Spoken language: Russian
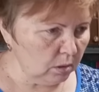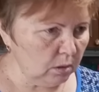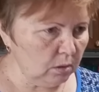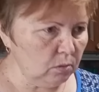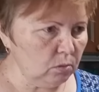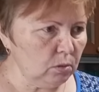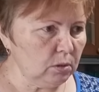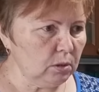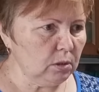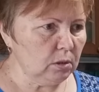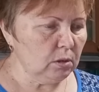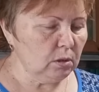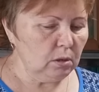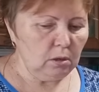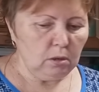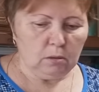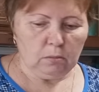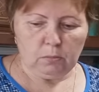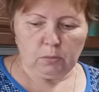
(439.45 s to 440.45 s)
Юля
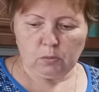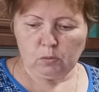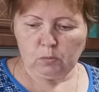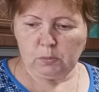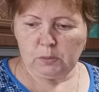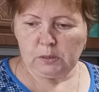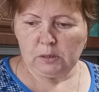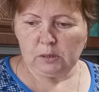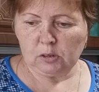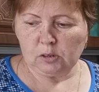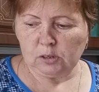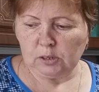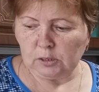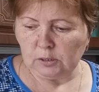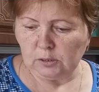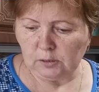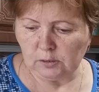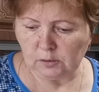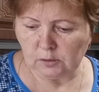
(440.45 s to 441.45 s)
порубить должна
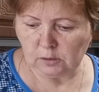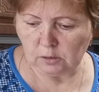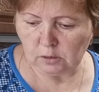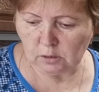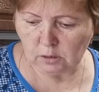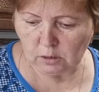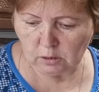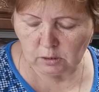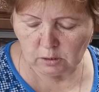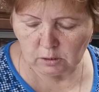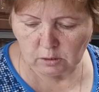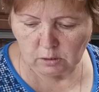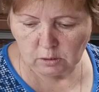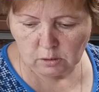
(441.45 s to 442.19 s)
отнести ей.